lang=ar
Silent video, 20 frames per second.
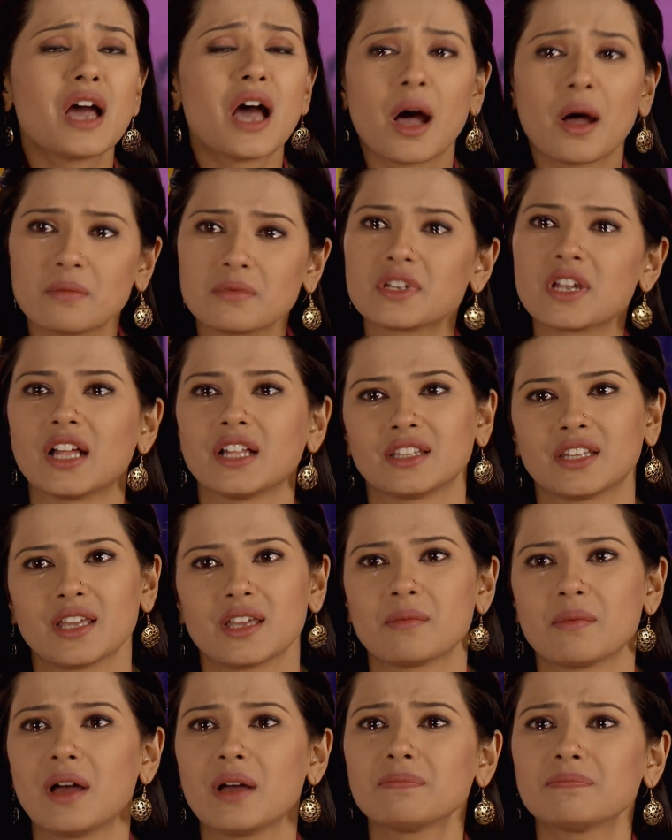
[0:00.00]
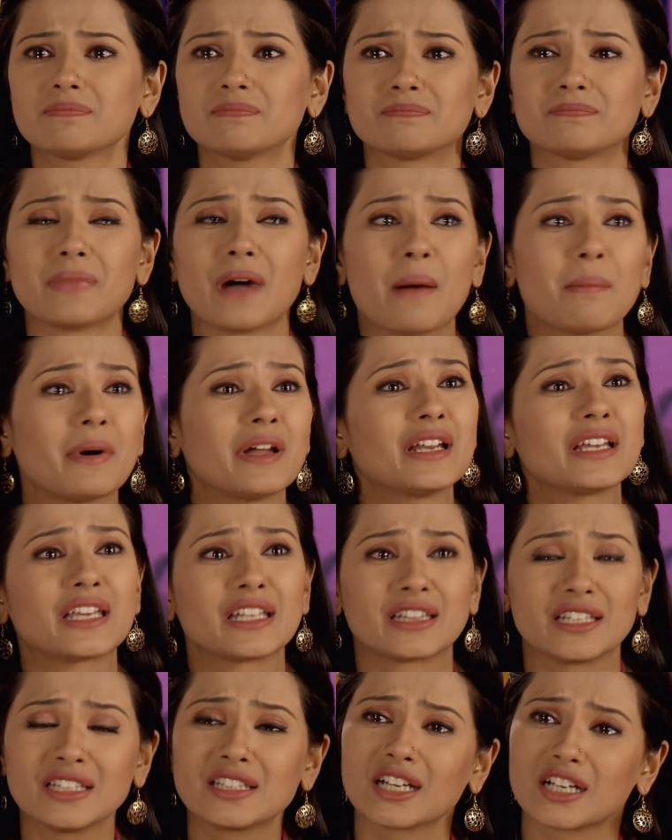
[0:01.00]
كلنا بنعرف كمان
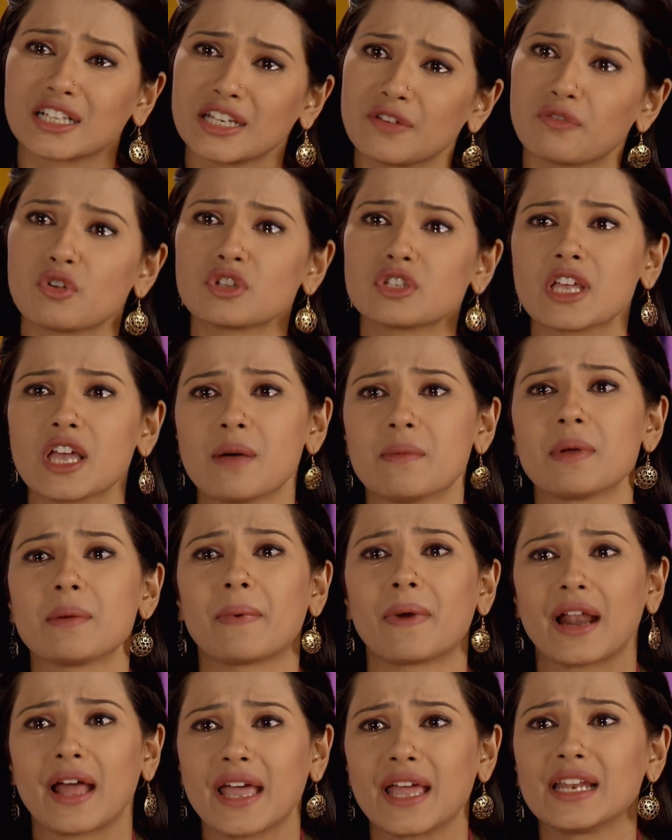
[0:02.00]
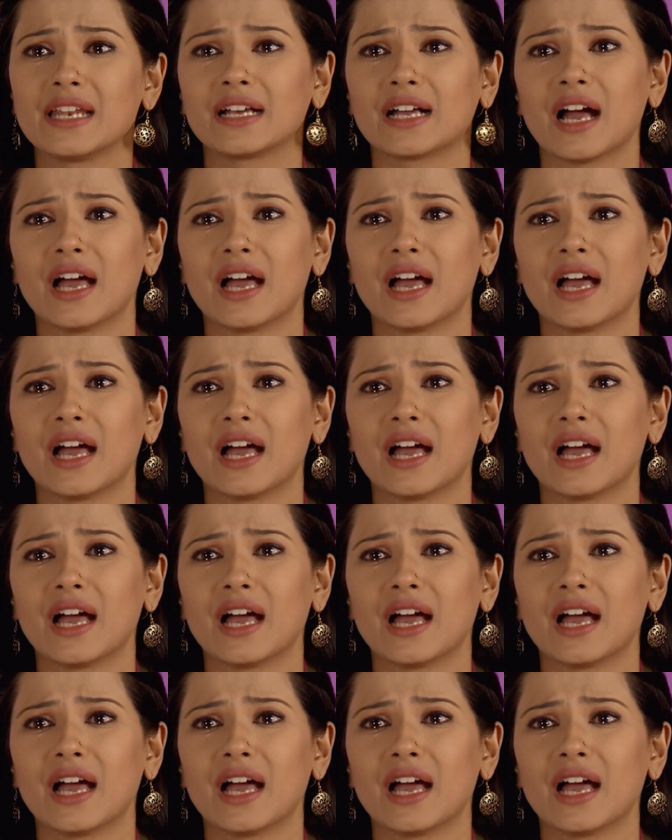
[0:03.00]
المشاكل اللي مر فيها ابي لحتى